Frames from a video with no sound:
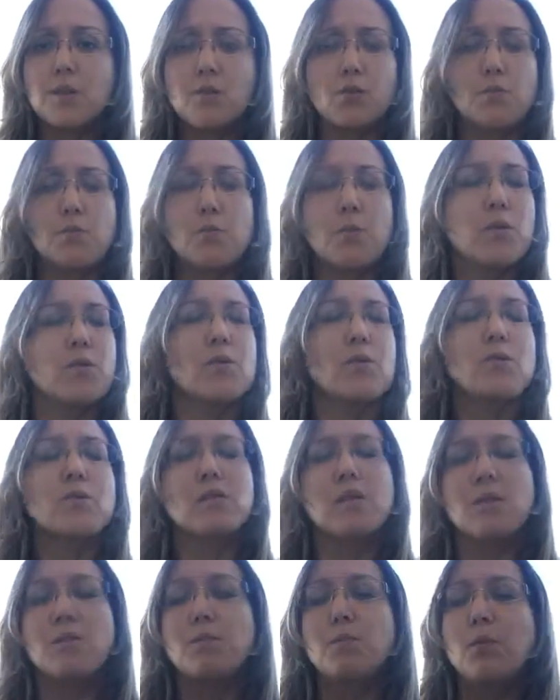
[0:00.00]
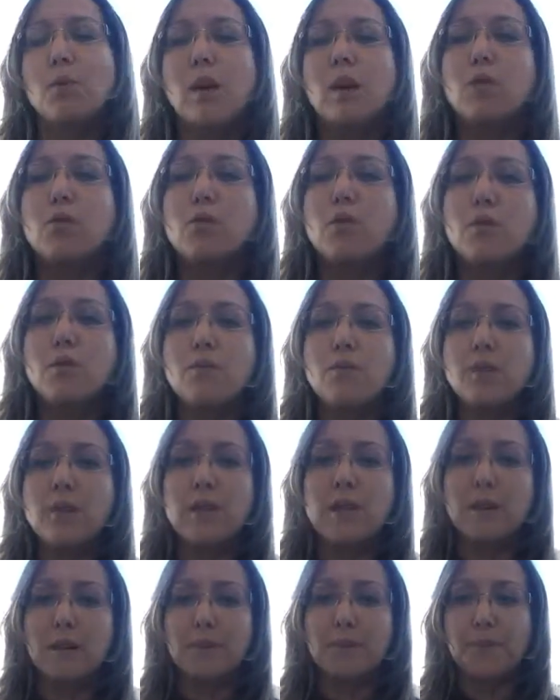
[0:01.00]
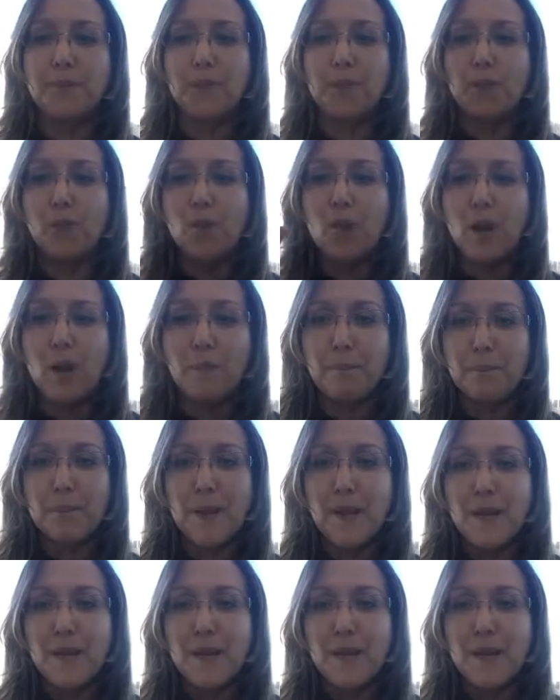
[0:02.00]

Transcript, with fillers: Je pense que ça ne pourra que vous aider. Voilà.